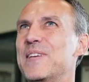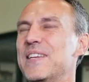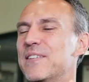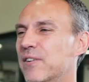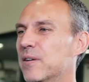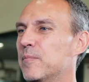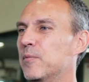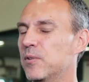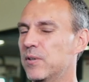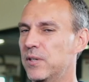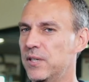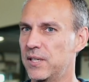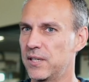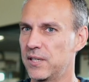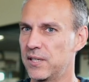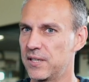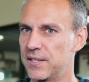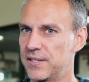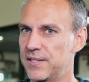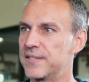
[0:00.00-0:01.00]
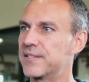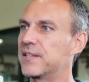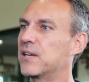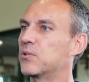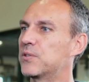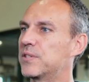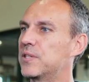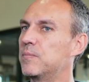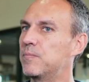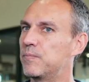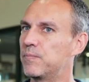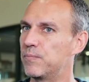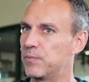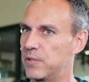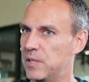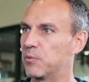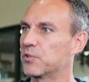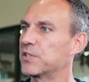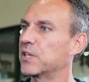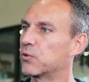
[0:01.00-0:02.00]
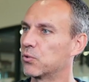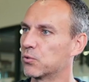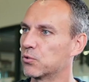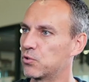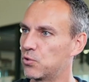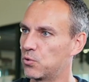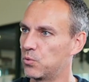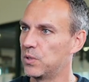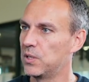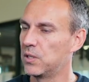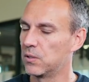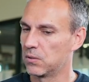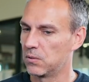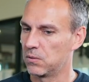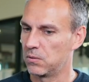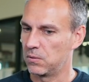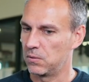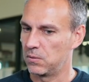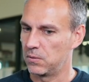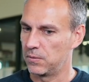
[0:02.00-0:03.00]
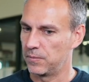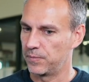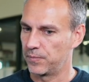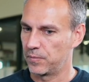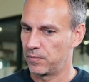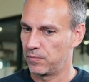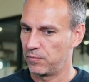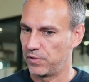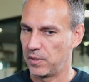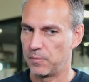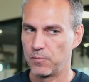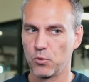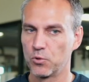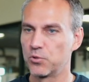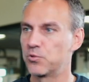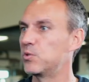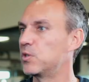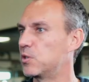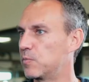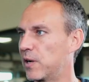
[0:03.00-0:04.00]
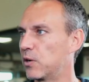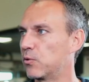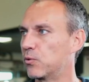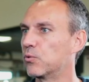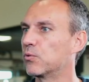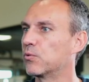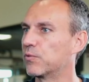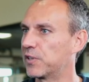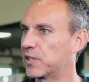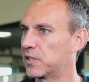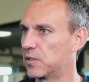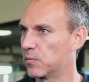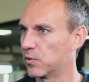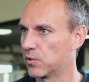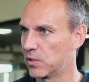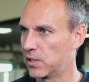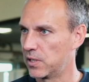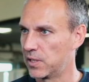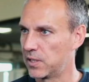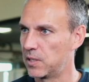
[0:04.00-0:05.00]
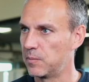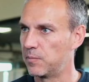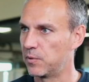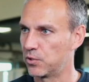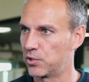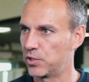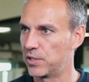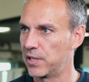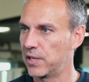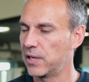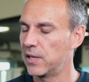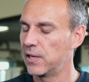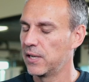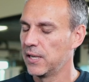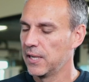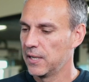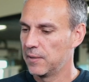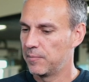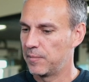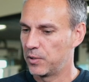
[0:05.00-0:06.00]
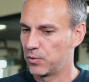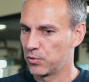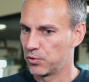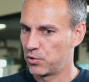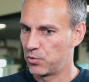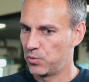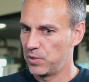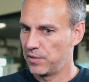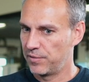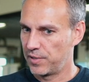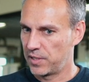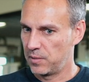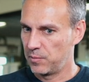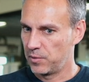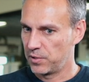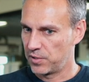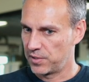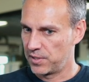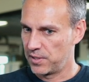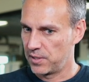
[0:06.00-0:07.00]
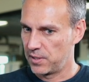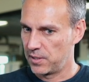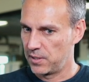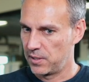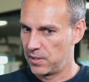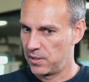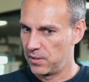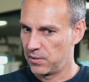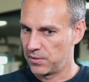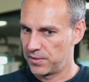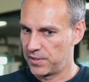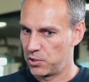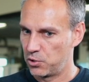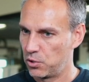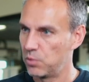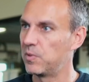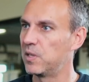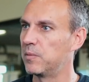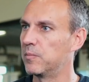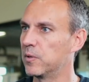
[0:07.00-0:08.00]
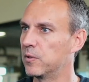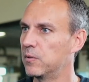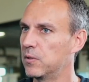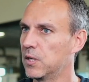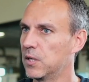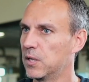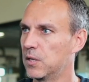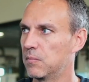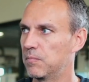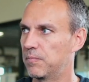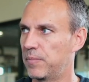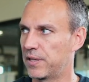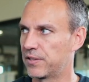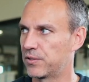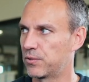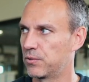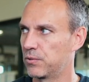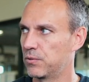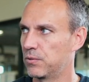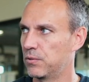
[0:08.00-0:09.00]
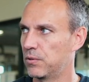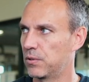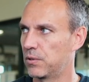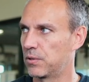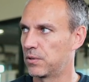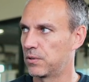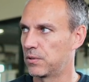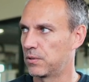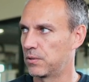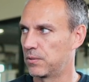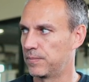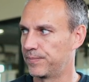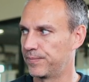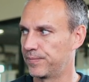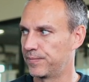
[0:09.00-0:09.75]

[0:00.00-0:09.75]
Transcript: mais vraiment, et c'est ça aussi, c'est pour ça qu'on te suit en. Enfin, on te suit, je parle au nom effectivement de l'équipe en général, mais qu'on suis effectivement dans ces, dans ces cheminements parce que euh,